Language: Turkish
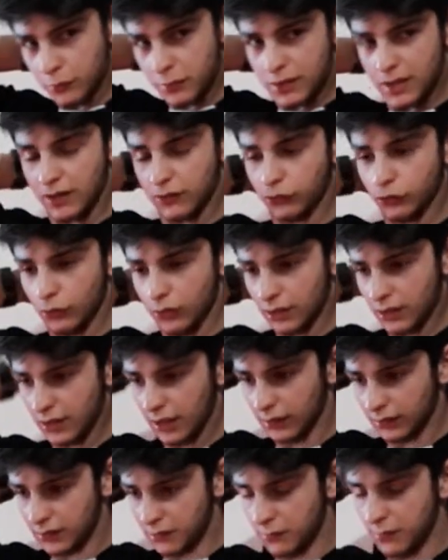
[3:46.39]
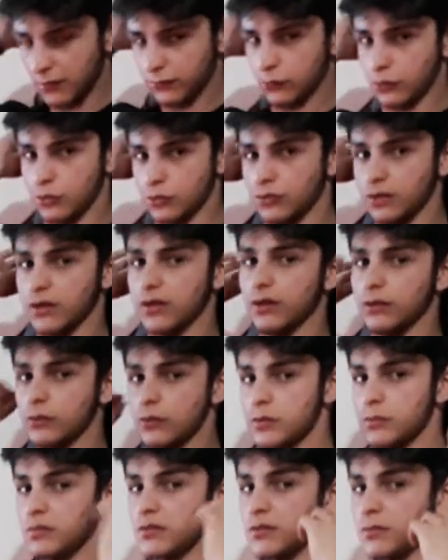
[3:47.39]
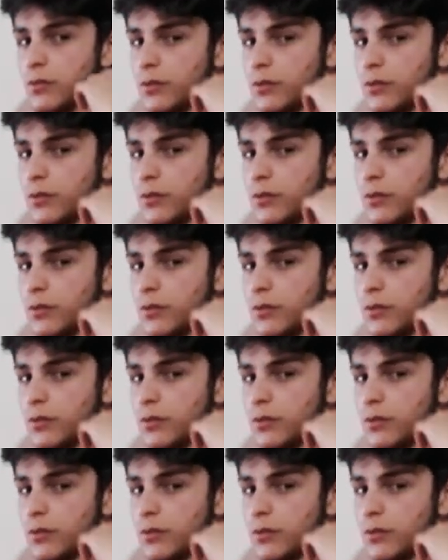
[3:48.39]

Biraz şöyle kaldırmak zorunda kalıyorum ki